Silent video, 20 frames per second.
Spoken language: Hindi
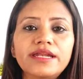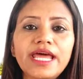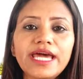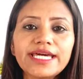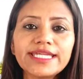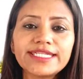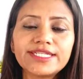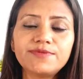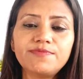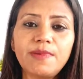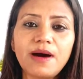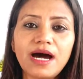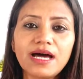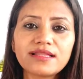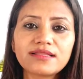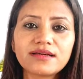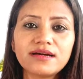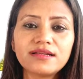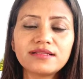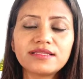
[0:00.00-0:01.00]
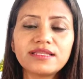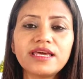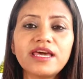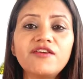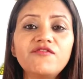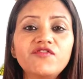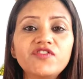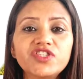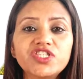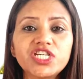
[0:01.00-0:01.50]
नेक्स्ट बात करते
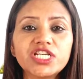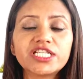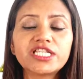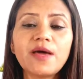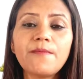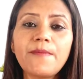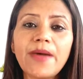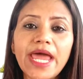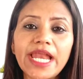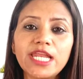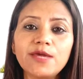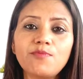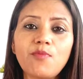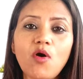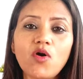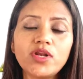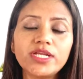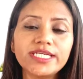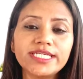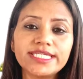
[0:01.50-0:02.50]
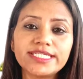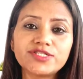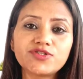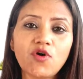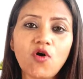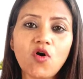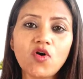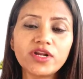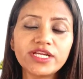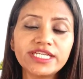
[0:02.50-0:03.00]
हैं विजिट द बेलीबॉन
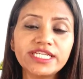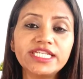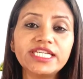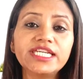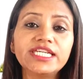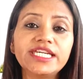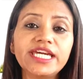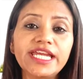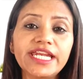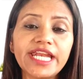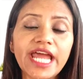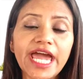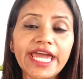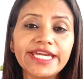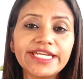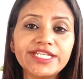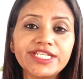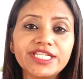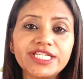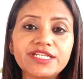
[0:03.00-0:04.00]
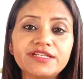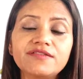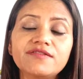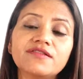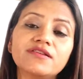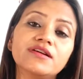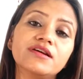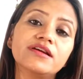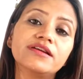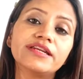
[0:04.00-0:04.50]
स्टोर की ये नाइट
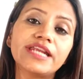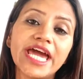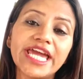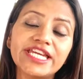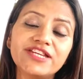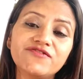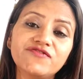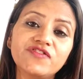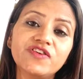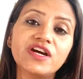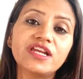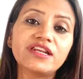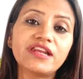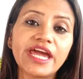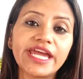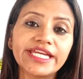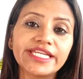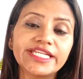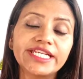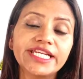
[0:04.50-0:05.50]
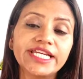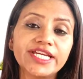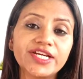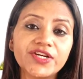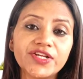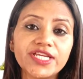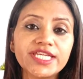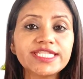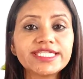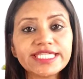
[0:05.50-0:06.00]
नाइट वेयर नाइटी
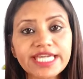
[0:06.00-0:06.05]
लिंगरी